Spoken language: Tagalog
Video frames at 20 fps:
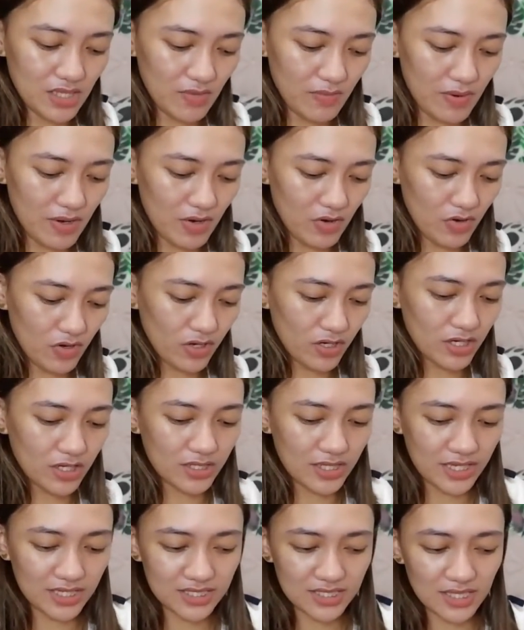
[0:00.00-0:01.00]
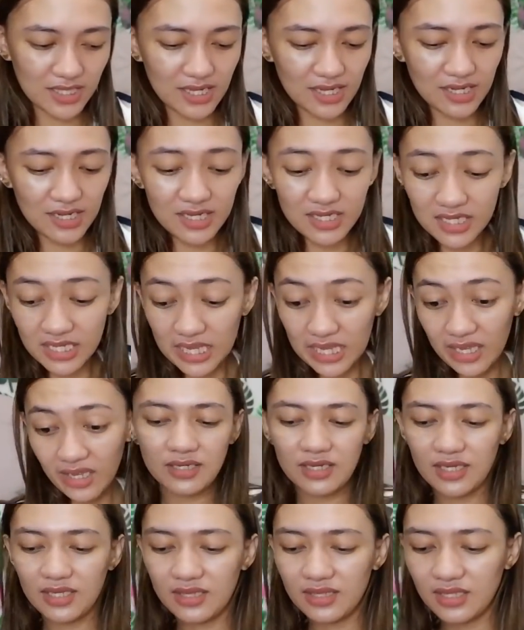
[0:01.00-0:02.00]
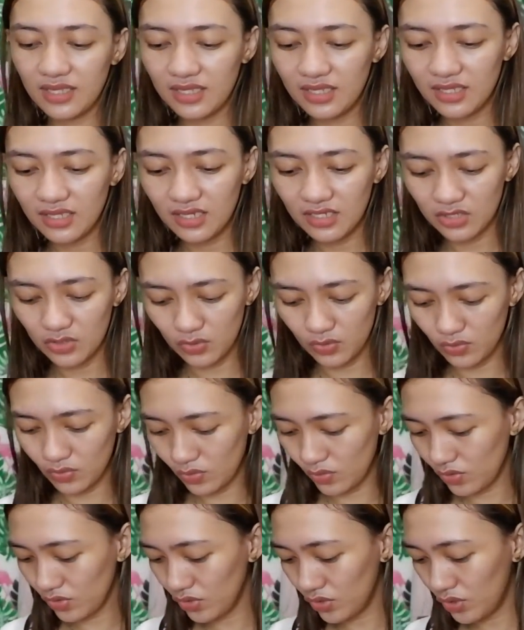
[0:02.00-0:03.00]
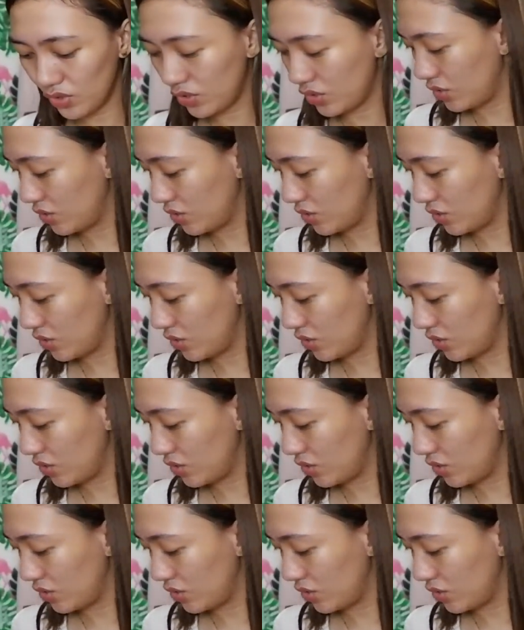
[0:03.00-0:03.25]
sila para organize lang. Ano eh. And then, kasunod,